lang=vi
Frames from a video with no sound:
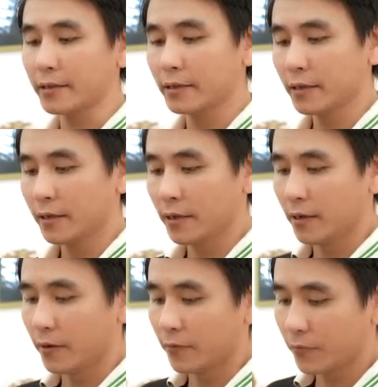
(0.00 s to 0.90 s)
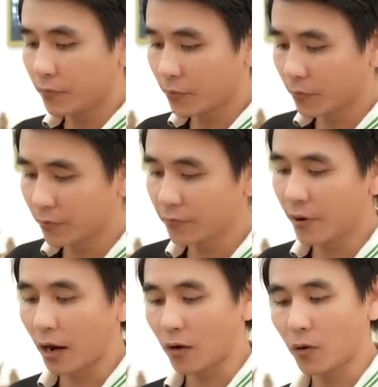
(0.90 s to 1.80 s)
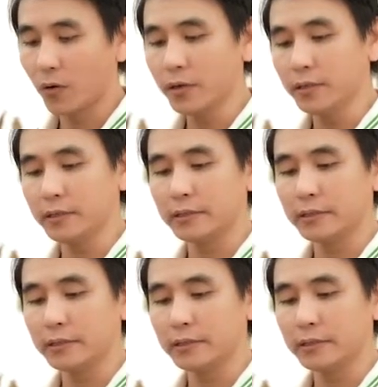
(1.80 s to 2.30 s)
S full vàng khối